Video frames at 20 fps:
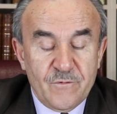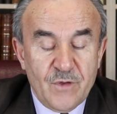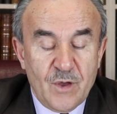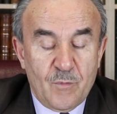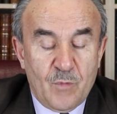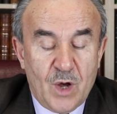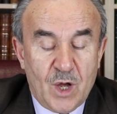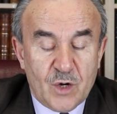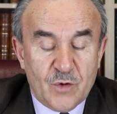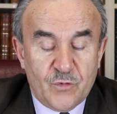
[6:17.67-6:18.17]
ve
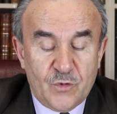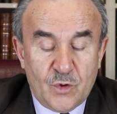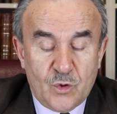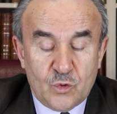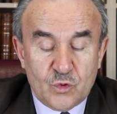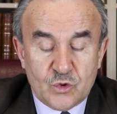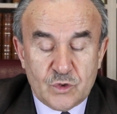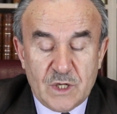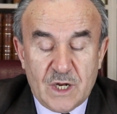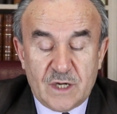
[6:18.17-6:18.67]
maruf olan
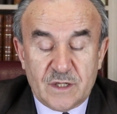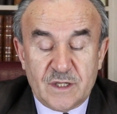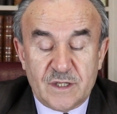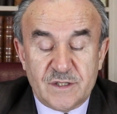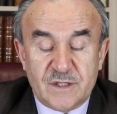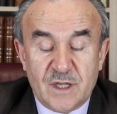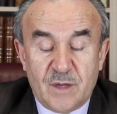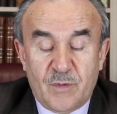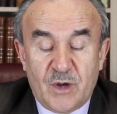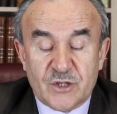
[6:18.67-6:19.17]
hususlarda
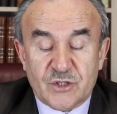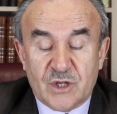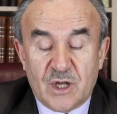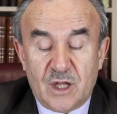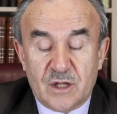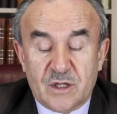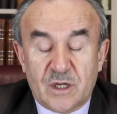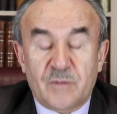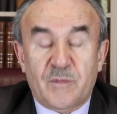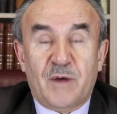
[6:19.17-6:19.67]
size baş
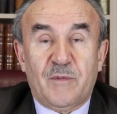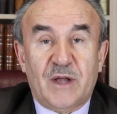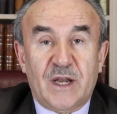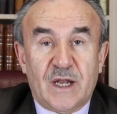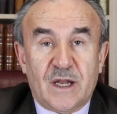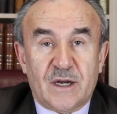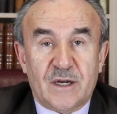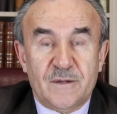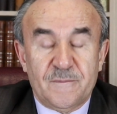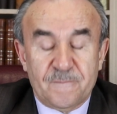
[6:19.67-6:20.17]

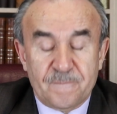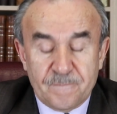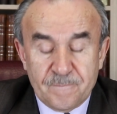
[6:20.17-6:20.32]
kaldırmamaları